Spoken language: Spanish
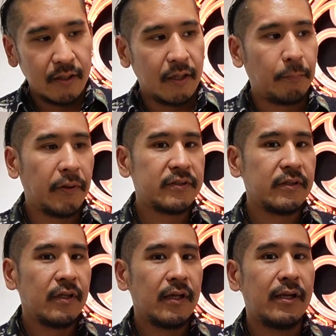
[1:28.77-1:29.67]
Después,
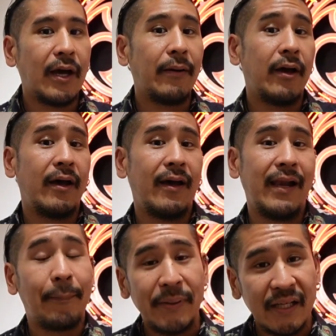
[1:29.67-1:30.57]

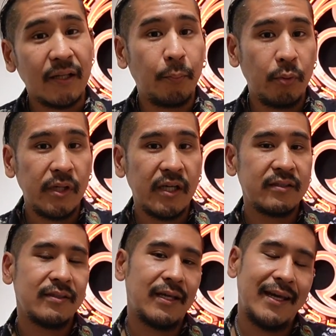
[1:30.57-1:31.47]
las piletas
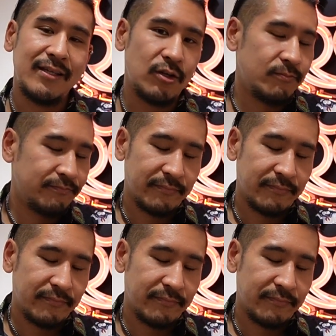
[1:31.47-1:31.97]
públicas, ahí no.